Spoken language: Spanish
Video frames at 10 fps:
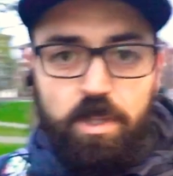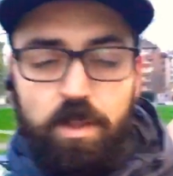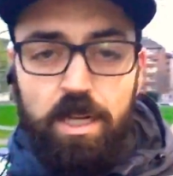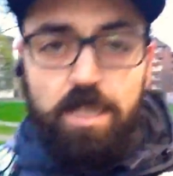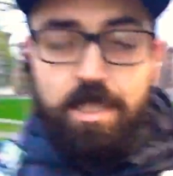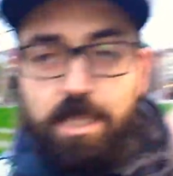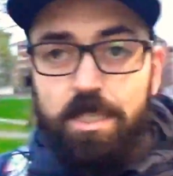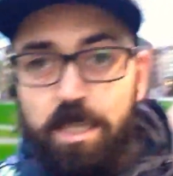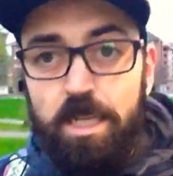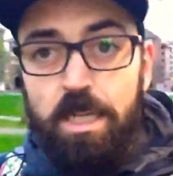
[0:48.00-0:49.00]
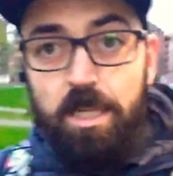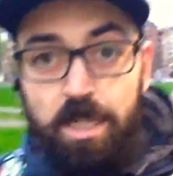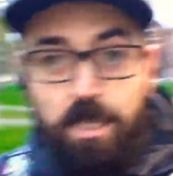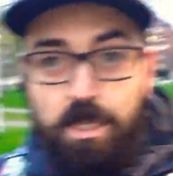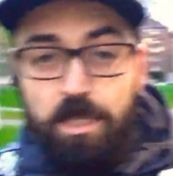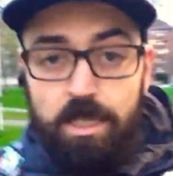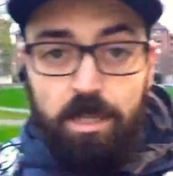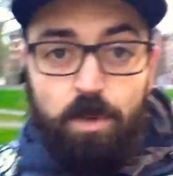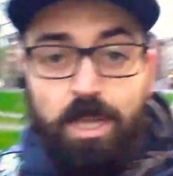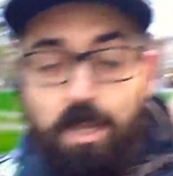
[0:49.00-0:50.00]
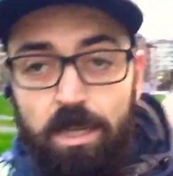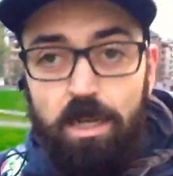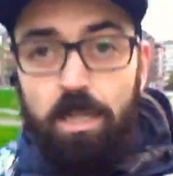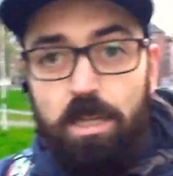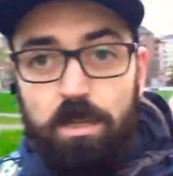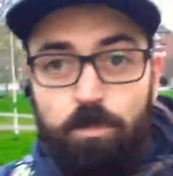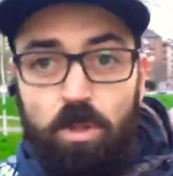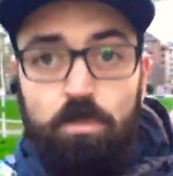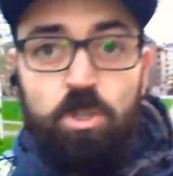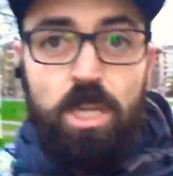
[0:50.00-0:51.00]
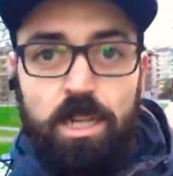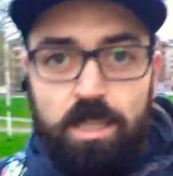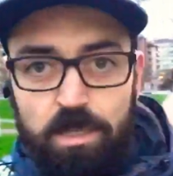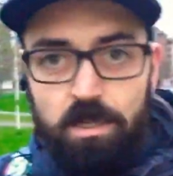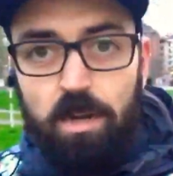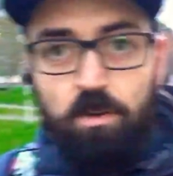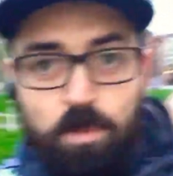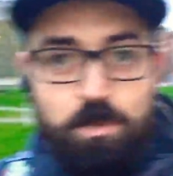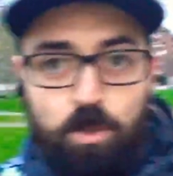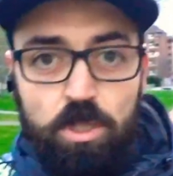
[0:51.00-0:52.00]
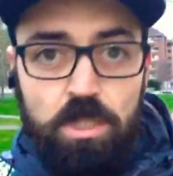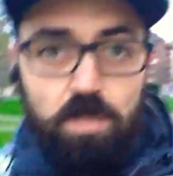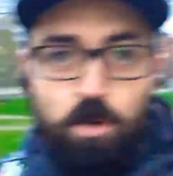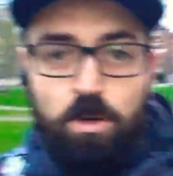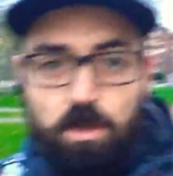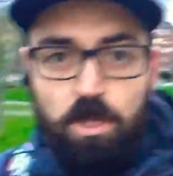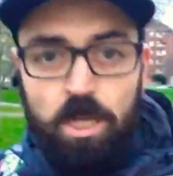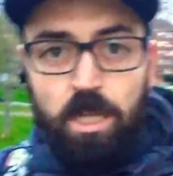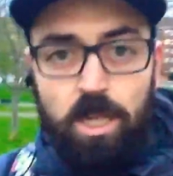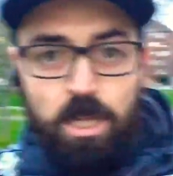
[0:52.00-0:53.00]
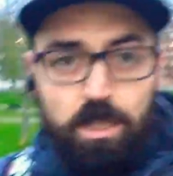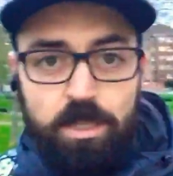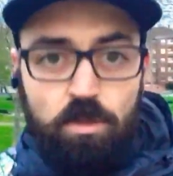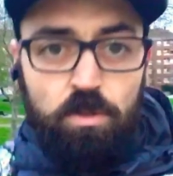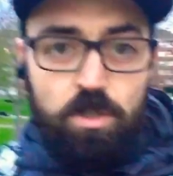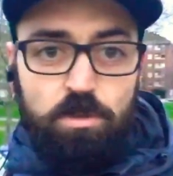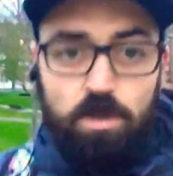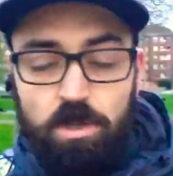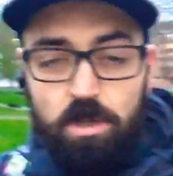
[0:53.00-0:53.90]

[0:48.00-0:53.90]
de ciclistas. Igual podemos sacar algo más positivo de todo esto.